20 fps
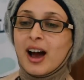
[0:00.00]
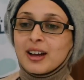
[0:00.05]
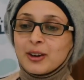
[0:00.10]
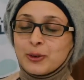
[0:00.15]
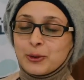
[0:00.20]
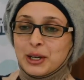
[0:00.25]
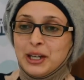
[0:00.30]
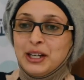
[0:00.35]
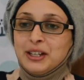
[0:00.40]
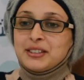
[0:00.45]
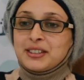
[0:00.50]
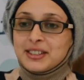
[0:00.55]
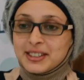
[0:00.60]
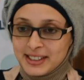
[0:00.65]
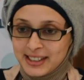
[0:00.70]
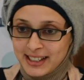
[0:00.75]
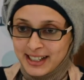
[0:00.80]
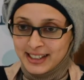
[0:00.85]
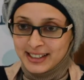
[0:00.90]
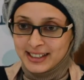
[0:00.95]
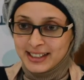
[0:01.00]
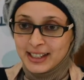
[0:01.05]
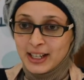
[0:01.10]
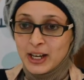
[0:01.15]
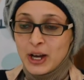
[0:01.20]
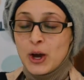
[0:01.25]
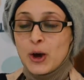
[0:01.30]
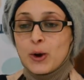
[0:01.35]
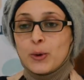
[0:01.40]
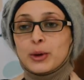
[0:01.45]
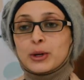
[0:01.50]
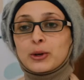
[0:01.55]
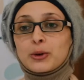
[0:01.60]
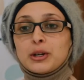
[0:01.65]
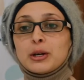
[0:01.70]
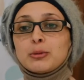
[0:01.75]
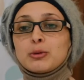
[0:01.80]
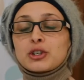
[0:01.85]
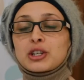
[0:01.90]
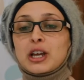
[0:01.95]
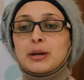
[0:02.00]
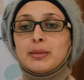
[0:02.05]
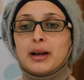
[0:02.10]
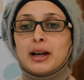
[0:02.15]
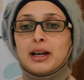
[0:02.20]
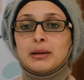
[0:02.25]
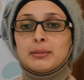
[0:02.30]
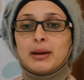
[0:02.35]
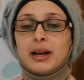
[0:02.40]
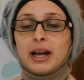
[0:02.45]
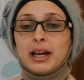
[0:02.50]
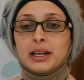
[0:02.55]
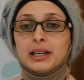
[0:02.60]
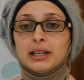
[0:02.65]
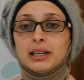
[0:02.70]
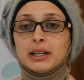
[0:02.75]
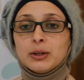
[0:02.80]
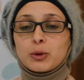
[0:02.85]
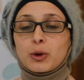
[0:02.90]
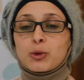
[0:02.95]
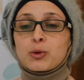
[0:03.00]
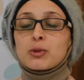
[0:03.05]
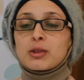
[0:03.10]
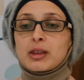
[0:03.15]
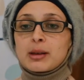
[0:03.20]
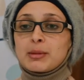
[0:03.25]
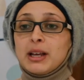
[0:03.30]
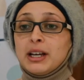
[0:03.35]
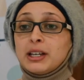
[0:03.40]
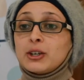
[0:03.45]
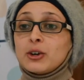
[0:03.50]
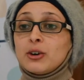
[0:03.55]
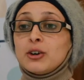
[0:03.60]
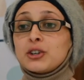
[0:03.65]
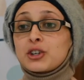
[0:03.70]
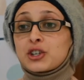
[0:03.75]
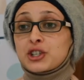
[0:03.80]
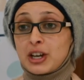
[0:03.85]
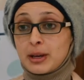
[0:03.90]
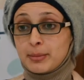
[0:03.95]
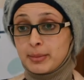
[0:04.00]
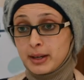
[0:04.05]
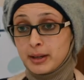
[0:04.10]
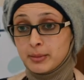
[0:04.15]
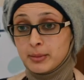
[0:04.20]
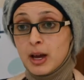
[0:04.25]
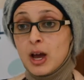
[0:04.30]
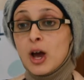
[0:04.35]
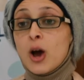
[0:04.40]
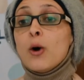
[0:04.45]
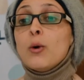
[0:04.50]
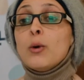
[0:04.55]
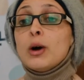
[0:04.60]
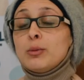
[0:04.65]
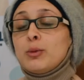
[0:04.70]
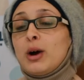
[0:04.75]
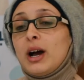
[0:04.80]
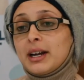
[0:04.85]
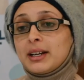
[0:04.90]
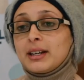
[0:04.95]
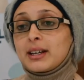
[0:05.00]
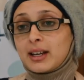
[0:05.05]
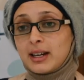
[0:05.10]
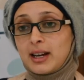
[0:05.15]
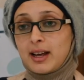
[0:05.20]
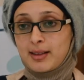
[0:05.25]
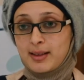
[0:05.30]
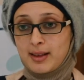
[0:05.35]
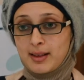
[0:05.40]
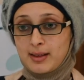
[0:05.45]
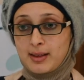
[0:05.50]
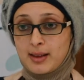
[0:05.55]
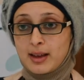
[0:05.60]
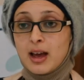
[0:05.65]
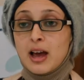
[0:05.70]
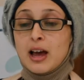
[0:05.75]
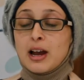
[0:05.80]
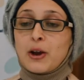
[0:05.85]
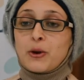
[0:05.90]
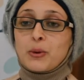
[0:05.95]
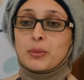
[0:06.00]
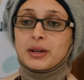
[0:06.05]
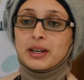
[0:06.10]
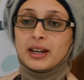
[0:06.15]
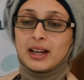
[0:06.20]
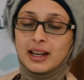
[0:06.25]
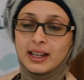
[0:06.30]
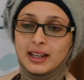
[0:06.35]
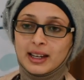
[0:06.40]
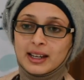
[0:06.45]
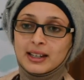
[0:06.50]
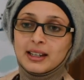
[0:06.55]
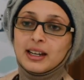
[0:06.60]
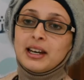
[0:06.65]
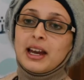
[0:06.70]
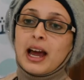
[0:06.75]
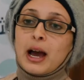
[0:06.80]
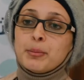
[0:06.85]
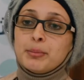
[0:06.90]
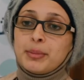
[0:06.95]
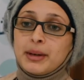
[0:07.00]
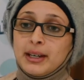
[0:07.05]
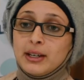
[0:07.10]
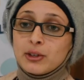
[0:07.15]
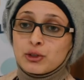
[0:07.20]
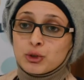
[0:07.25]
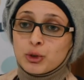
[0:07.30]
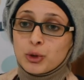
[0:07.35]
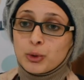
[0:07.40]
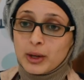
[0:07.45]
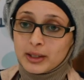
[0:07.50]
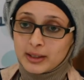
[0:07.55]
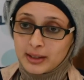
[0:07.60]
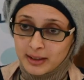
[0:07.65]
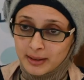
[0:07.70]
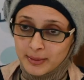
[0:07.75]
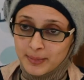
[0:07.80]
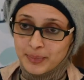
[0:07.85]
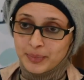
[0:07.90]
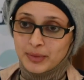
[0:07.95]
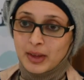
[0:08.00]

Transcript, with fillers: والحضن يعني ويكون المجتمع المحلي وخصوصي بنحكي هون الشباب هو المحرك الاساسي لانه بالنهايه هن اللي عم بيعيشوا الوضع